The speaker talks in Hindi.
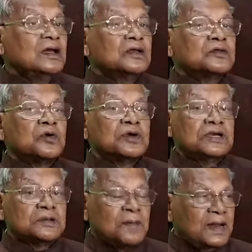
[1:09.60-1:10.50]
तो
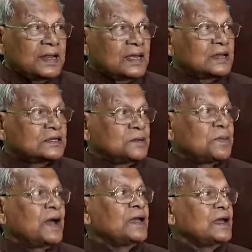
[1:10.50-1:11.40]
इस माने एक
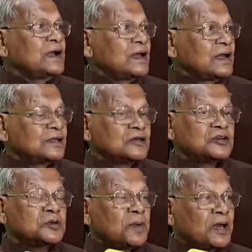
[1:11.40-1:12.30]
सिपाही अगर है तो
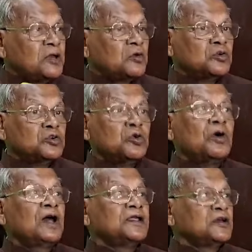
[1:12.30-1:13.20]
सिपाही को जो
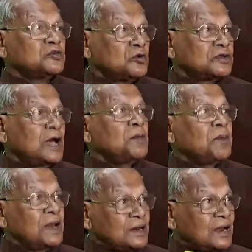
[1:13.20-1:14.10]
आदेश होता है
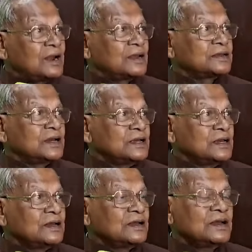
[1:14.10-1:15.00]
पालन करना चाहिए
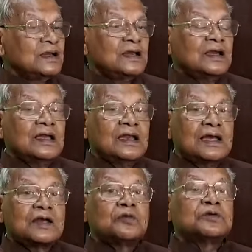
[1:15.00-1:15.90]

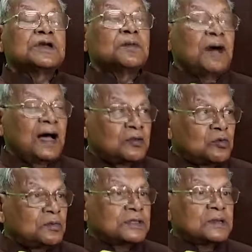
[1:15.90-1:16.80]
लेकिन उसके बाद
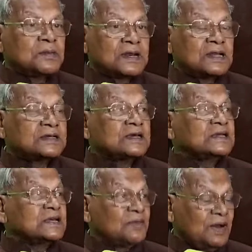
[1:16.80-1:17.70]
वो मंत्रिमंडल से
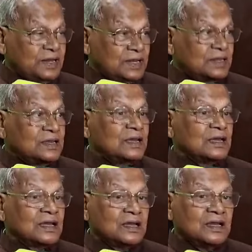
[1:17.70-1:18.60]
इस्तीफा दे दिए हैं